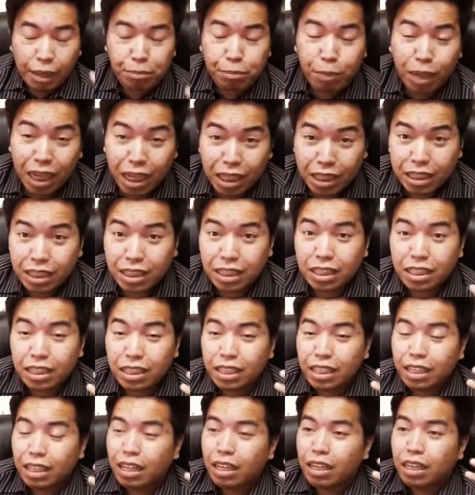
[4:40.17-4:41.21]
But,
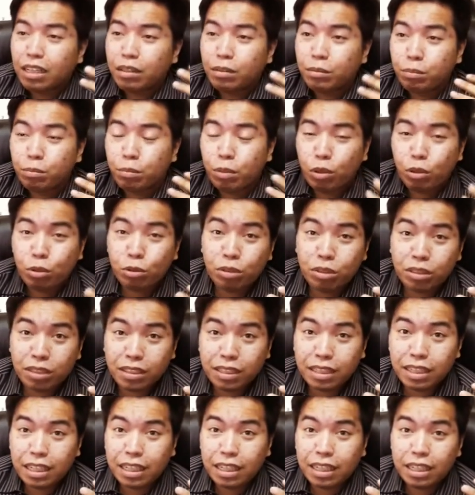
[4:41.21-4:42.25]

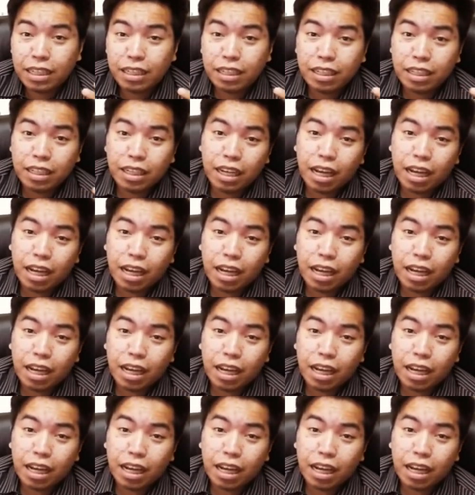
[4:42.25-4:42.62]
mostly,